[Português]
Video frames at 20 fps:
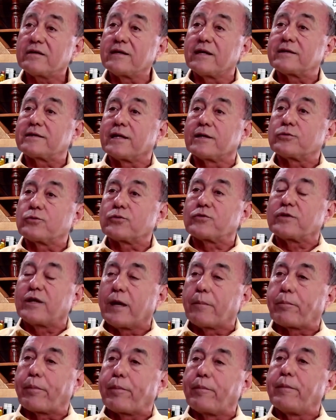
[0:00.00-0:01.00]
Tem tanto
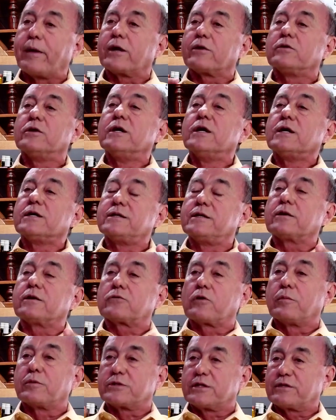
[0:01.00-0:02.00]
tempo. Primeiro,
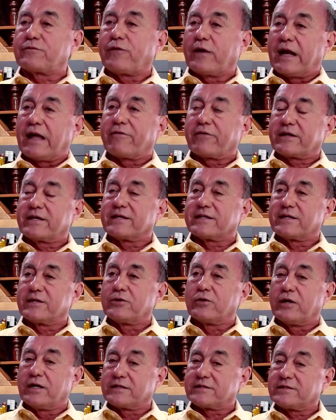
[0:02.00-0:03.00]
como a gente falava aqui
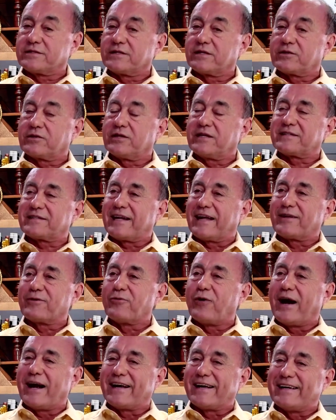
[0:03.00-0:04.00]
anterior, antes de entrar
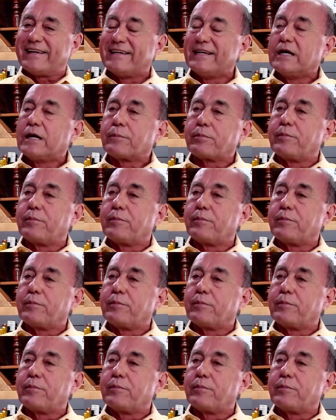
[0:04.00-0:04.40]
no ar, né?